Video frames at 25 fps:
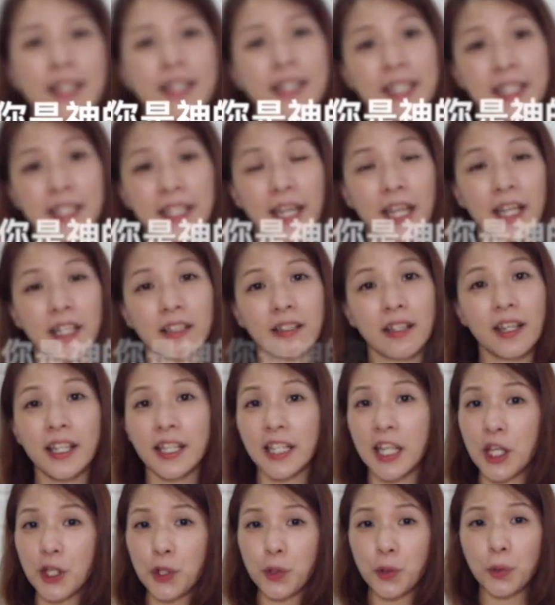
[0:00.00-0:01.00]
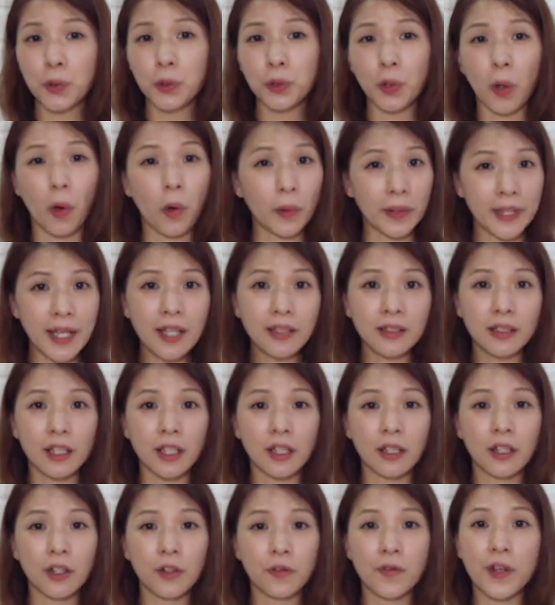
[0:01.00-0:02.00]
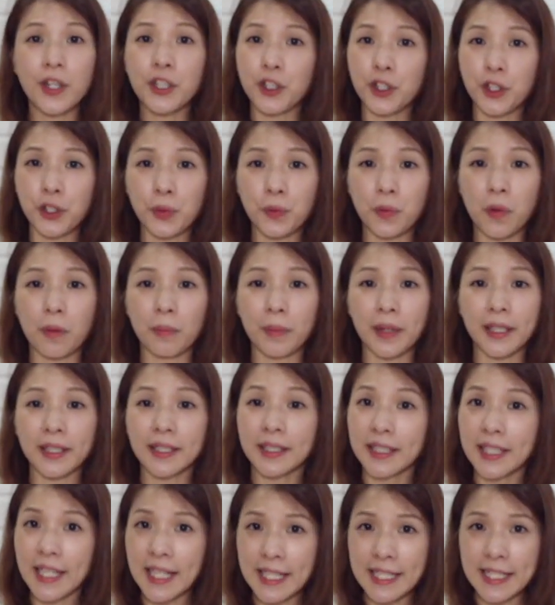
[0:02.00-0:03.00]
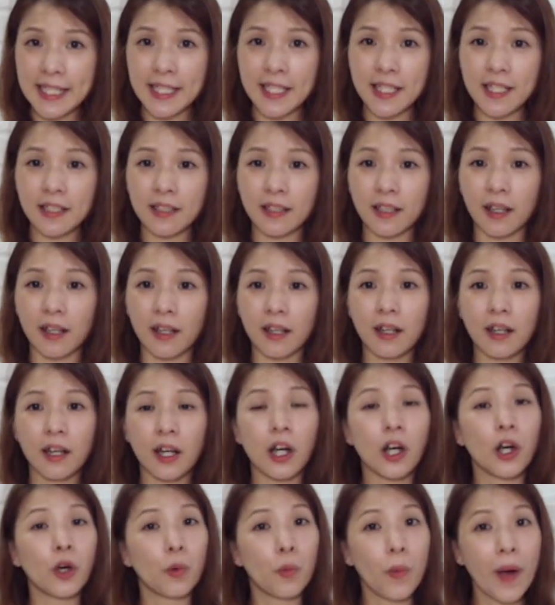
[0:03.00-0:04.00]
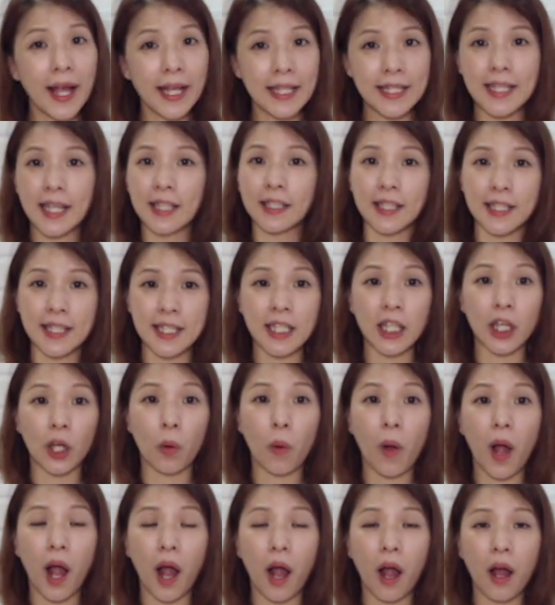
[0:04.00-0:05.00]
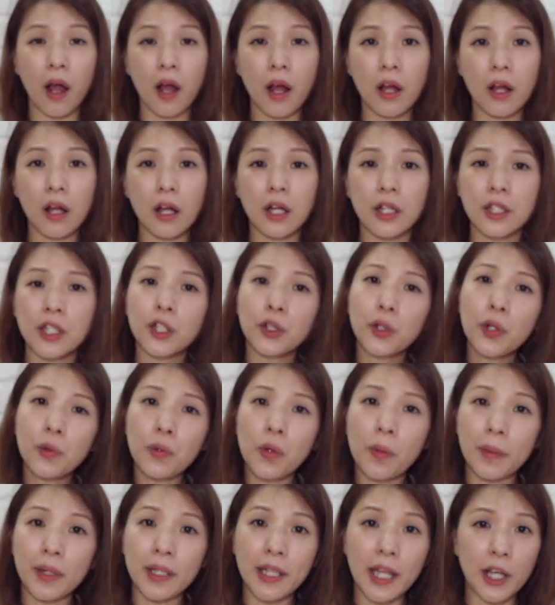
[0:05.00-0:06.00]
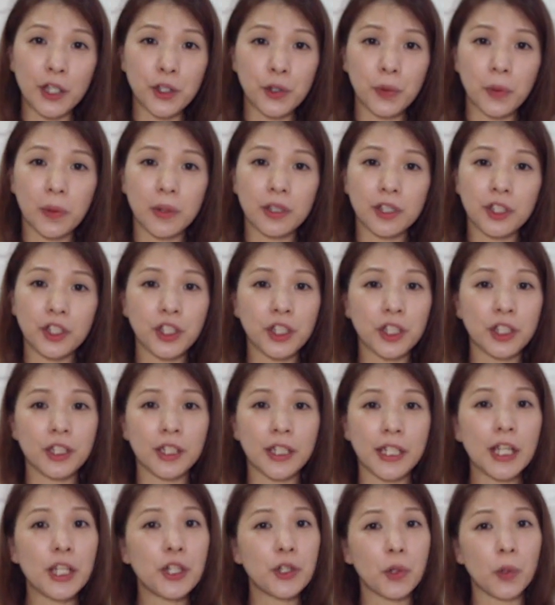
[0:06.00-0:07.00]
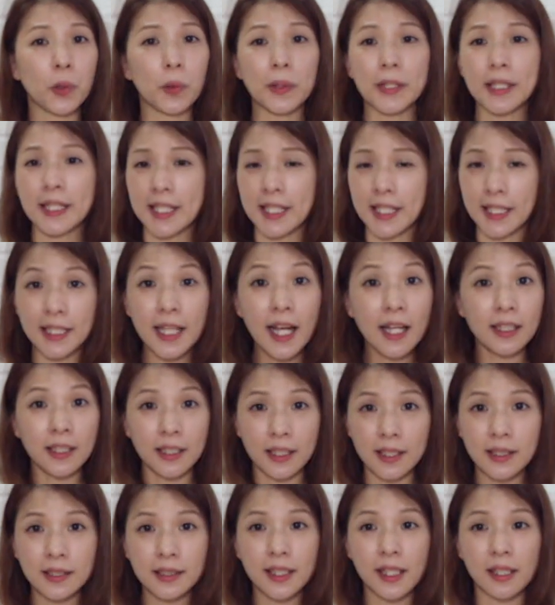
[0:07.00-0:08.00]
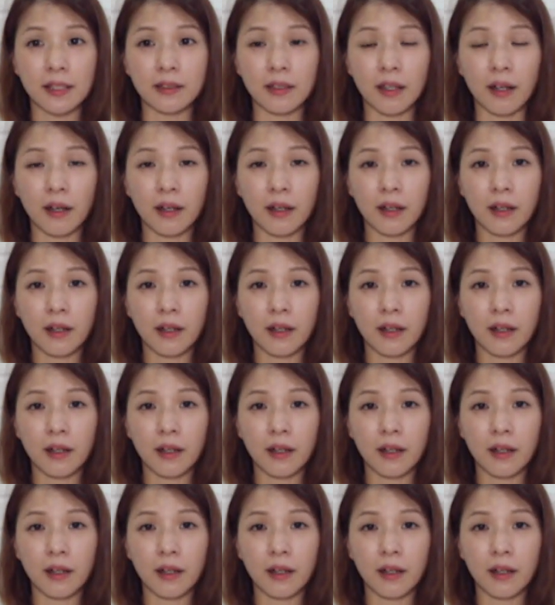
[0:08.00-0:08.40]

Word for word: 今天，耶稣同样的认识我们内心的和外在的情况，这对我们来说是一种极大的恩典了。